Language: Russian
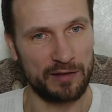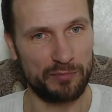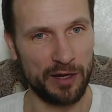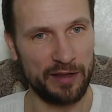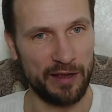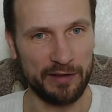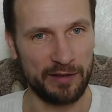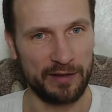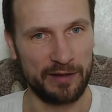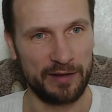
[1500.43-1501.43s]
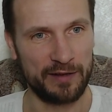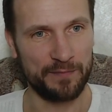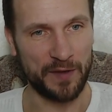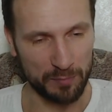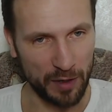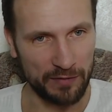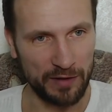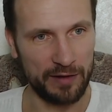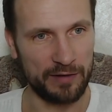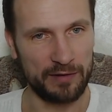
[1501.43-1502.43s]
принять. Надо
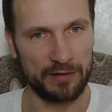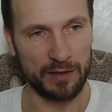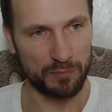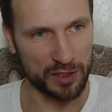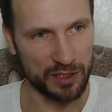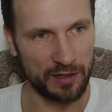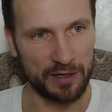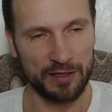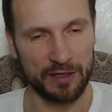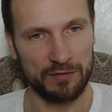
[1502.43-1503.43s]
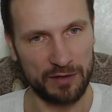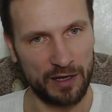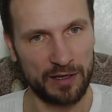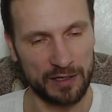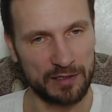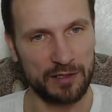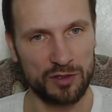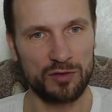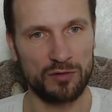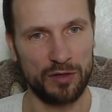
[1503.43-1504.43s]
поверить, надо пожелать этого. Да, я
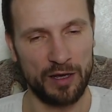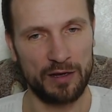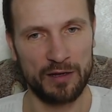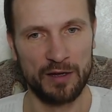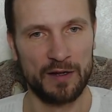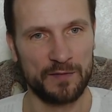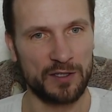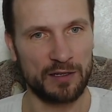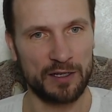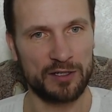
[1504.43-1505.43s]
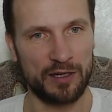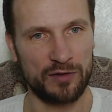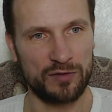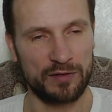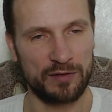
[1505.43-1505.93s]
слышу, я соглашаюсь